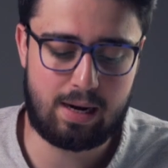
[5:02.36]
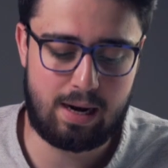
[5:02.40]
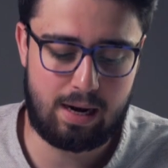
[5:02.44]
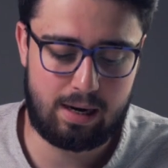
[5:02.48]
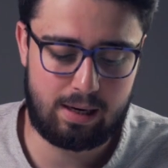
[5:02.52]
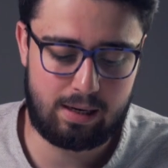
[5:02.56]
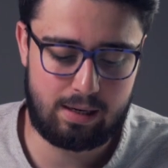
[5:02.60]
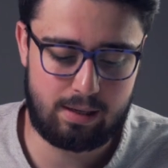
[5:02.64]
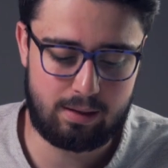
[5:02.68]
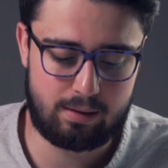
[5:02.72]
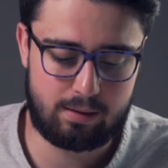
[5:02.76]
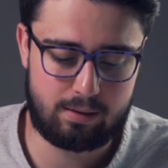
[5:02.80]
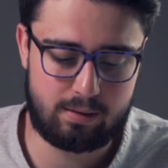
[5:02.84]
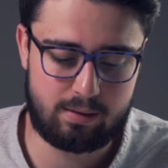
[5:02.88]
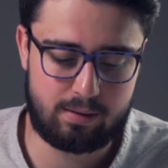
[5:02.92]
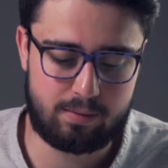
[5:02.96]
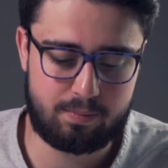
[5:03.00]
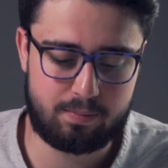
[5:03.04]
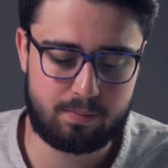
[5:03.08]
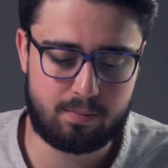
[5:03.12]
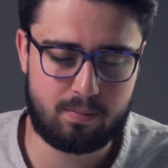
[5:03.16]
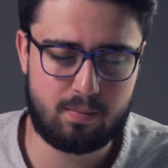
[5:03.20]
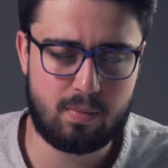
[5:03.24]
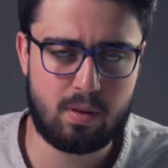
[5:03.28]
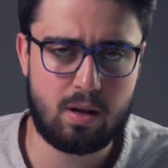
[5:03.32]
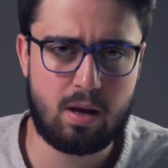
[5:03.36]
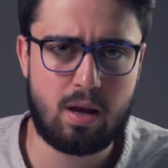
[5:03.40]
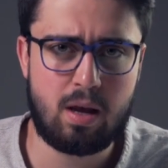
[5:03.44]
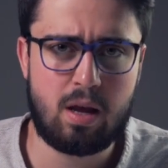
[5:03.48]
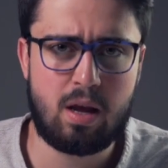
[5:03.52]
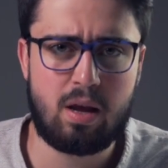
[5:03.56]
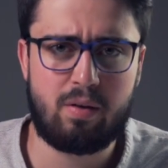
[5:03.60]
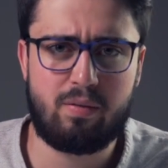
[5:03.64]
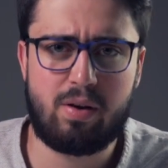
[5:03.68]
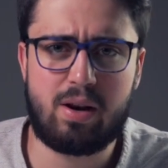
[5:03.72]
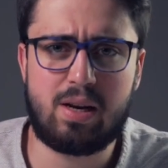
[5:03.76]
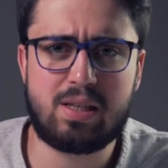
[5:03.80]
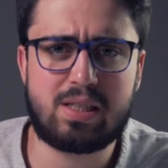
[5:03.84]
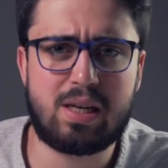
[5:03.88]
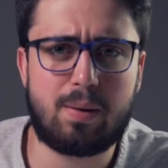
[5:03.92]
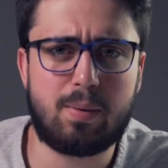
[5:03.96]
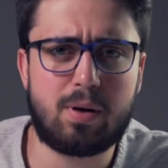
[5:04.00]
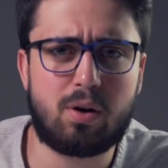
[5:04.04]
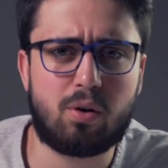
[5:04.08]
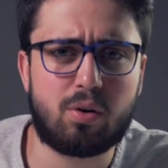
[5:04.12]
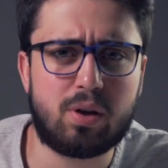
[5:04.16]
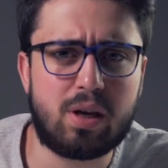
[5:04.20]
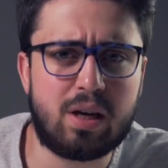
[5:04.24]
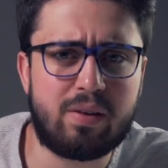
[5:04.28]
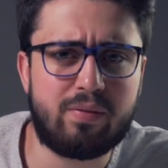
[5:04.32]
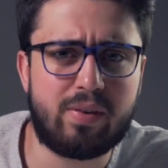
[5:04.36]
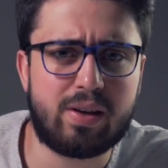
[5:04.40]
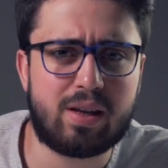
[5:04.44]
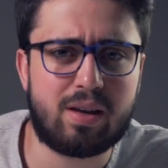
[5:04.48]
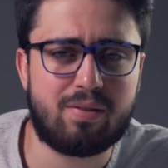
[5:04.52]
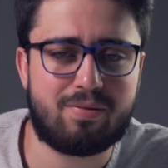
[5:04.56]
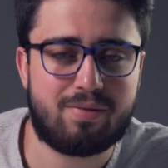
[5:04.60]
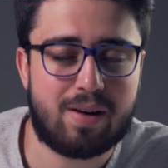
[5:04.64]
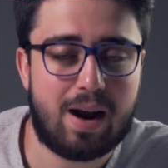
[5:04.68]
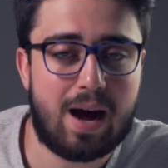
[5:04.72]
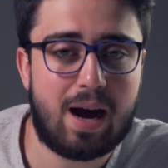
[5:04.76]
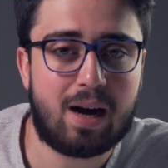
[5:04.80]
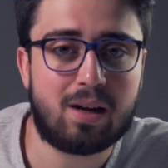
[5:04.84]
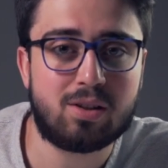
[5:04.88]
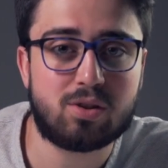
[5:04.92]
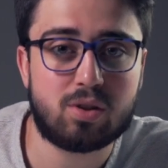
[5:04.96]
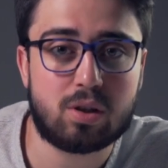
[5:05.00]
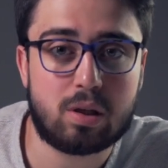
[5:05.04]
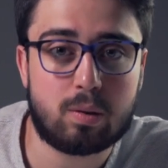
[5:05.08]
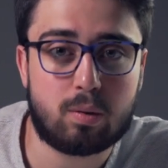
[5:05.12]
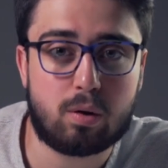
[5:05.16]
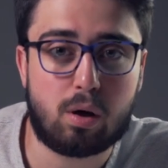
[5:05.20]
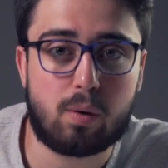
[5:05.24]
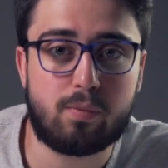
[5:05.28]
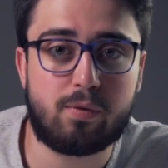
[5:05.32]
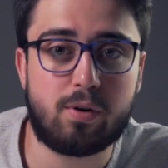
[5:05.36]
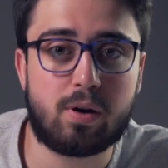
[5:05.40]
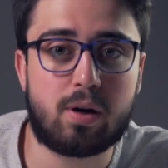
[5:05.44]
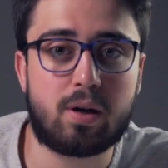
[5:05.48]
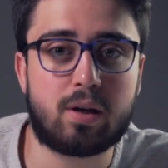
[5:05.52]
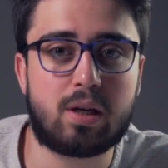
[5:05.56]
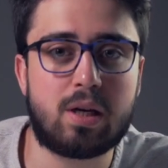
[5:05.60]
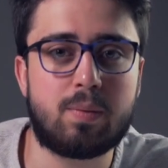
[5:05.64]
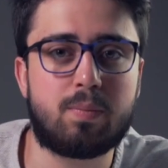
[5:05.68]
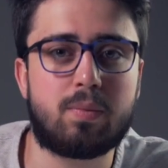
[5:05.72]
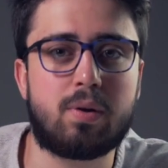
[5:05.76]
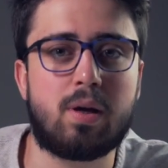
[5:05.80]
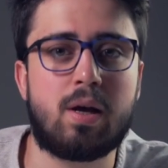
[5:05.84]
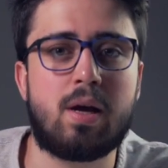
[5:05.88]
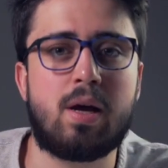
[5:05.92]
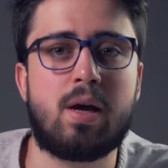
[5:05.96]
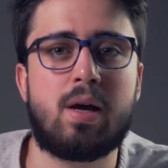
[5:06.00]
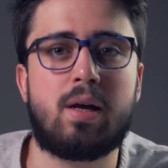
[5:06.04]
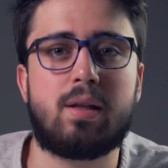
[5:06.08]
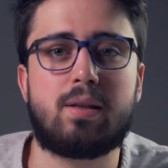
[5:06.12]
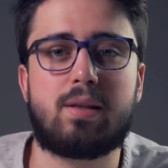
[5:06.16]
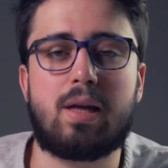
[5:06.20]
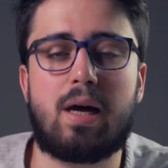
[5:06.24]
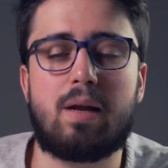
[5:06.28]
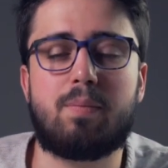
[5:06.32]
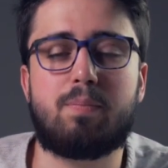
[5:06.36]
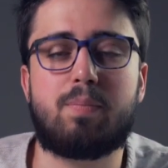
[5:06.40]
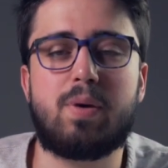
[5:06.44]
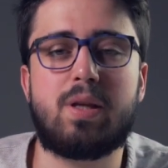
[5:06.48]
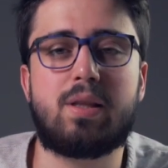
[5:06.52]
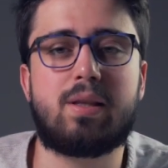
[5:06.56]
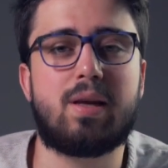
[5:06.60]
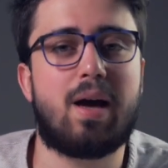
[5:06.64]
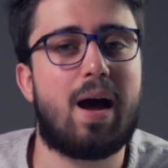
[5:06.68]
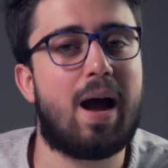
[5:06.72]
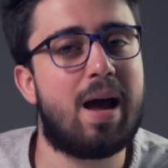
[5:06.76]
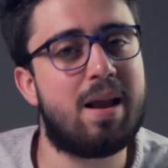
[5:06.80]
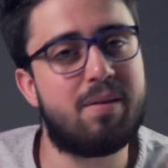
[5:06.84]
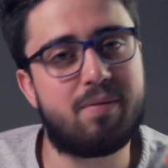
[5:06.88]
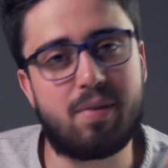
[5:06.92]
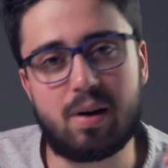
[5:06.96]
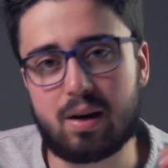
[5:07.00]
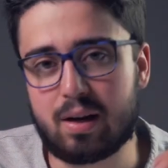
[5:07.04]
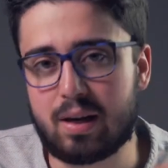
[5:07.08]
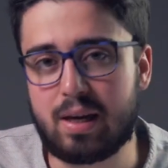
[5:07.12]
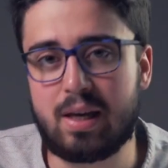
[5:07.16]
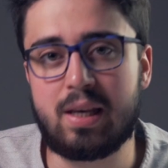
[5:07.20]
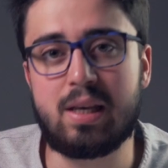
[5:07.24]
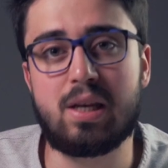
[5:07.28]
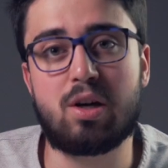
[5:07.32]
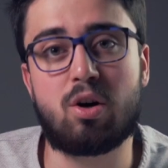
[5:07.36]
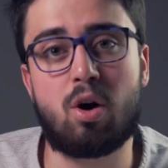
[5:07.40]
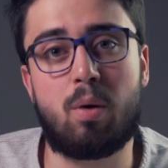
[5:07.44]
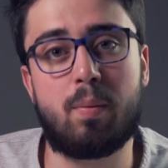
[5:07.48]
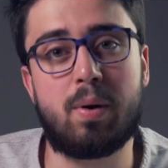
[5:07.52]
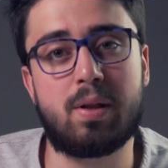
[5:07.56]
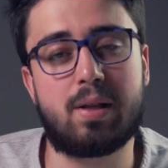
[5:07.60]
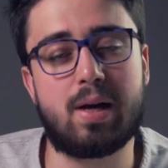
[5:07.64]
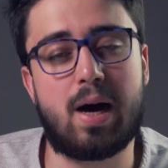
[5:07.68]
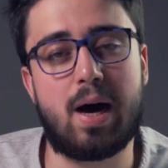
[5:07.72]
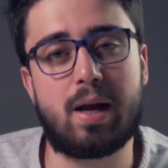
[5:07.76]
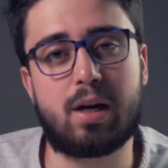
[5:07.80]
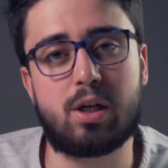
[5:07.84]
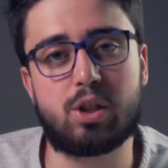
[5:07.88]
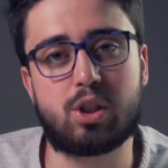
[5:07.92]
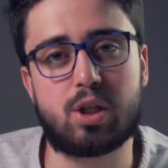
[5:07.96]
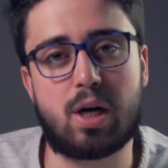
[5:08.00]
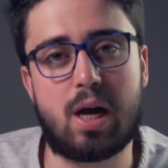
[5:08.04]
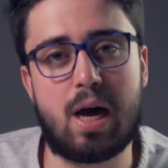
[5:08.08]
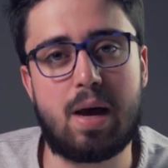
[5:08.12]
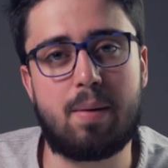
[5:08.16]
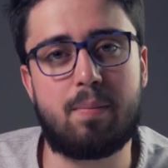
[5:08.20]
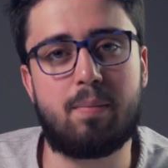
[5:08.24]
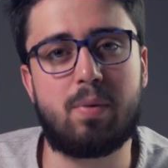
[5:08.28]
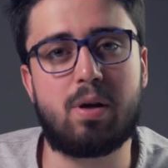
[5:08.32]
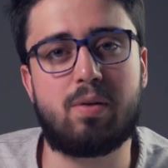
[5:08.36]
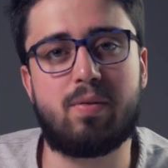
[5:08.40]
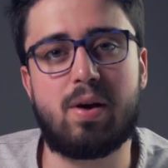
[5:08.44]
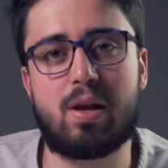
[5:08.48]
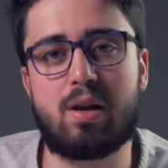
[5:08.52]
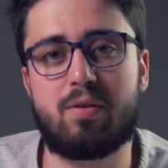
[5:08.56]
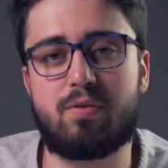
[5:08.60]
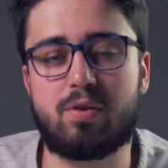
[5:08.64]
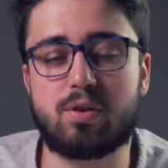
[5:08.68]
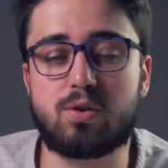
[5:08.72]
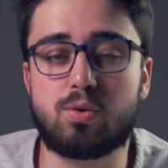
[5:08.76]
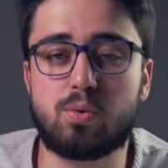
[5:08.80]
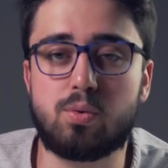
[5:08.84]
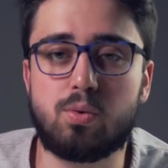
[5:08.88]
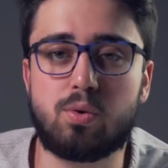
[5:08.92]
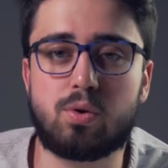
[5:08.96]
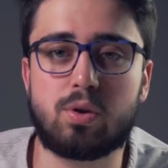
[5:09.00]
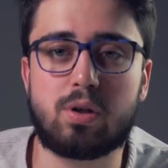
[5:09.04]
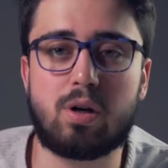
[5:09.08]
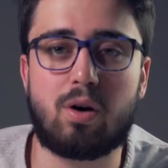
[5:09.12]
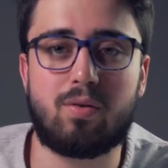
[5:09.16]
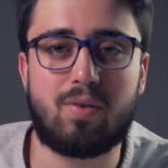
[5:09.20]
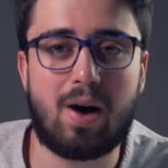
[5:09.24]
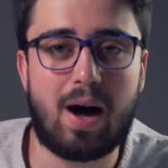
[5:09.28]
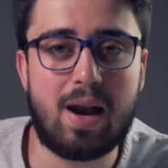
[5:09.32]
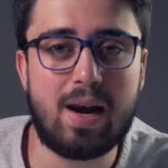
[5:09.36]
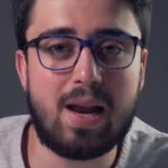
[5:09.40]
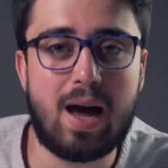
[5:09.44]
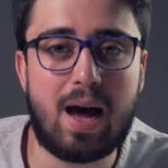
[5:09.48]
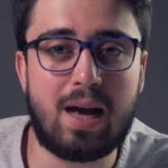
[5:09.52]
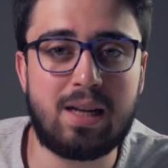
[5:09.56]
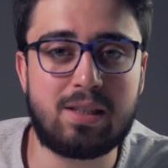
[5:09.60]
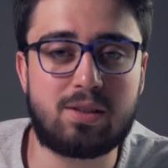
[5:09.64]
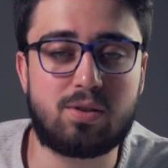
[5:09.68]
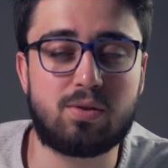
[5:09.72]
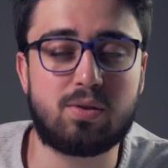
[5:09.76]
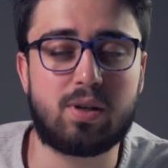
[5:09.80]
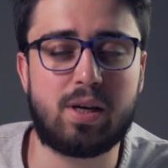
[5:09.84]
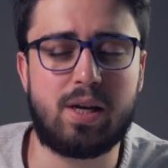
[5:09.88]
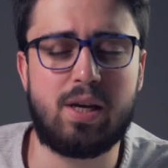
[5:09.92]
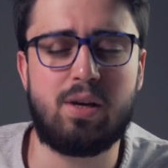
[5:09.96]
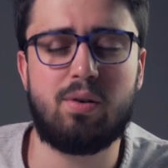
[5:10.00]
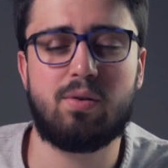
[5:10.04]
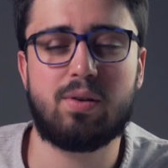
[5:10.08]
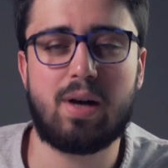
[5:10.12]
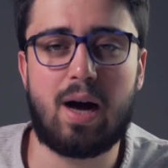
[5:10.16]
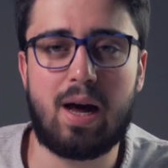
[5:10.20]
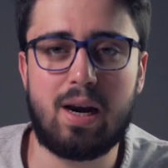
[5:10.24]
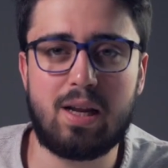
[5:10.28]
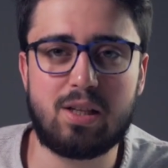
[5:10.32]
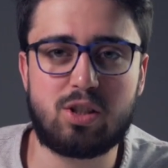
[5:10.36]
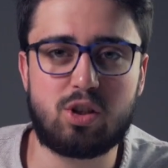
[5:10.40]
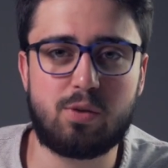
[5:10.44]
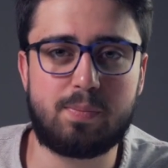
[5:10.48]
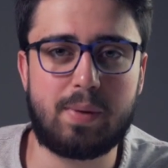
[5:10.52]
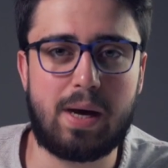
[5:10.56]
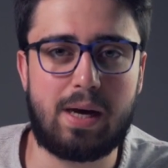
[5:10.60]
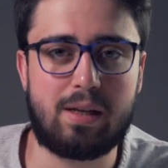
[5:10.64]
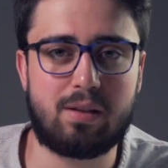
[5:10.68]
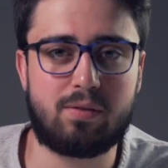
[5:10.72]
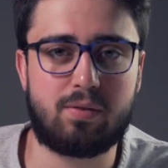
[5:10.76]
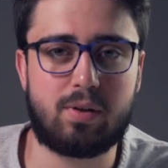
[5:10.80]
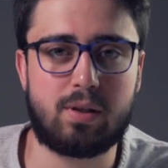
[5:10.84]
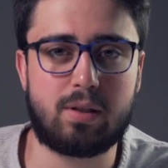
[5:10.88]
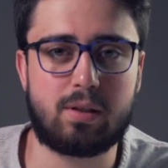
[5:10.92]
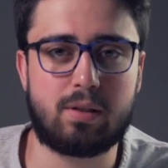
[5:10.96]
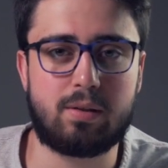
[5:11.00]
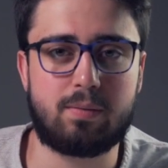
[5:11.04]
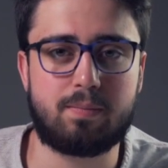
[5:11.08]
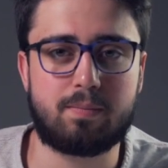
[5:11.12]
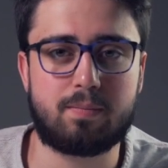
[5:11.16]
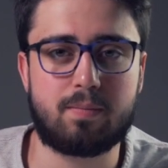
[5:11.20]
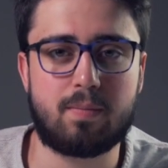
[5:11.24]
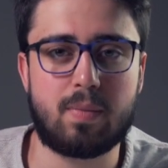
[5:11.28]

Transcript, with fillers: Klang hat. Wenn es aber noch irgendwelche Fragen zu dem Kopfhörer gibt, dann bitte einfach in die Kommentare schreiben. Ich werde versuchen, auf alle einzugehen und alle zu beantworten.